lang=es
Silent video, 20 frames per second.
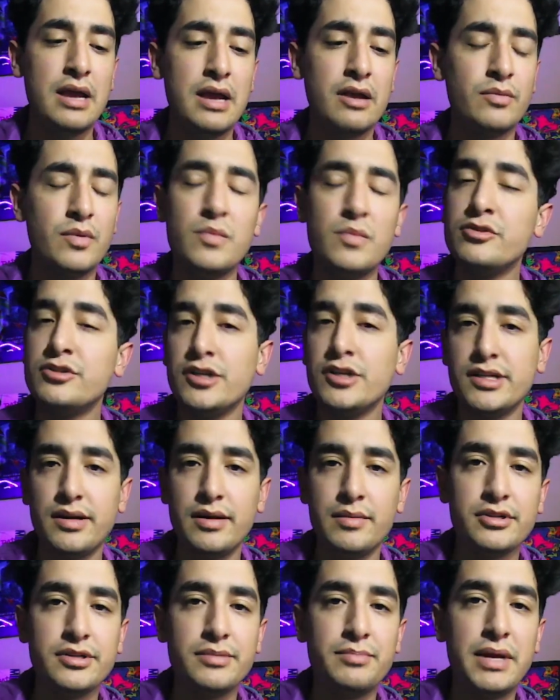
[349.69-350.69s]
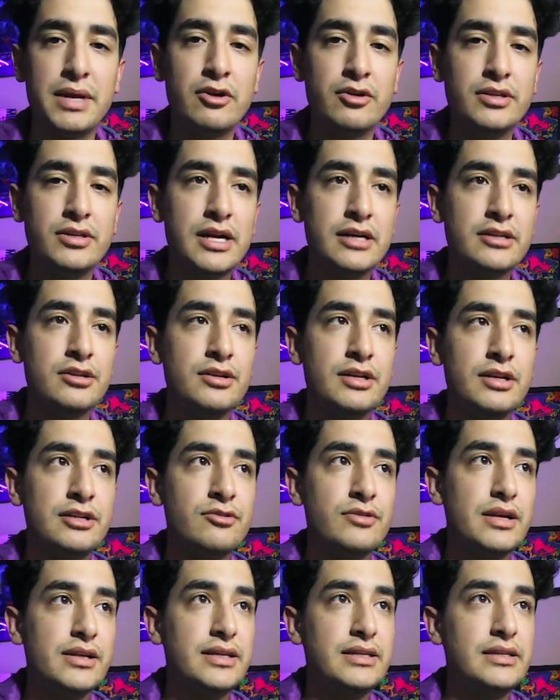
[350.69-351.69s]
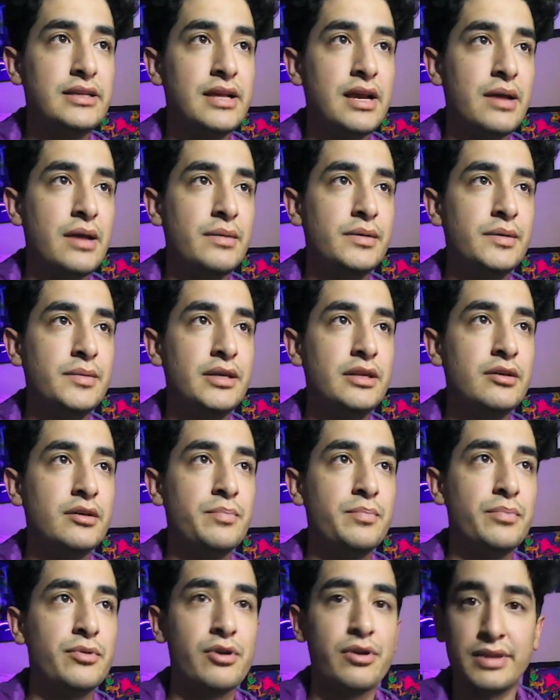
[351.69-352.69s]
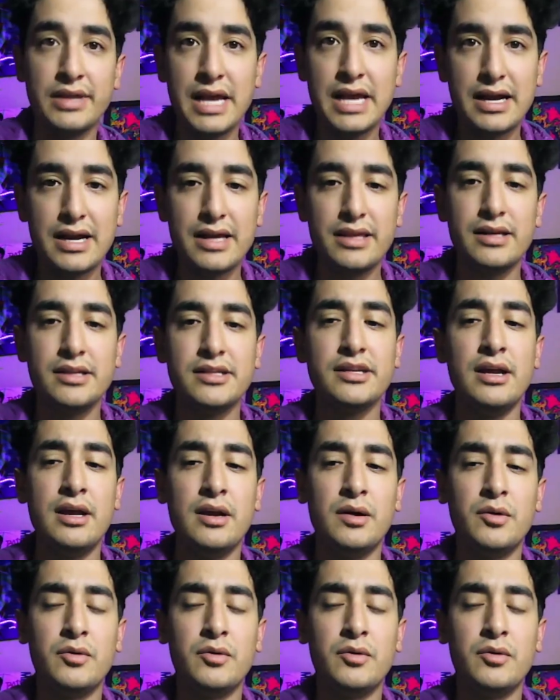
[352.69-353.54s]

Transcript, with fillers: como muchos sabemos, Michael Jackson es un artista que ha vivido por décadas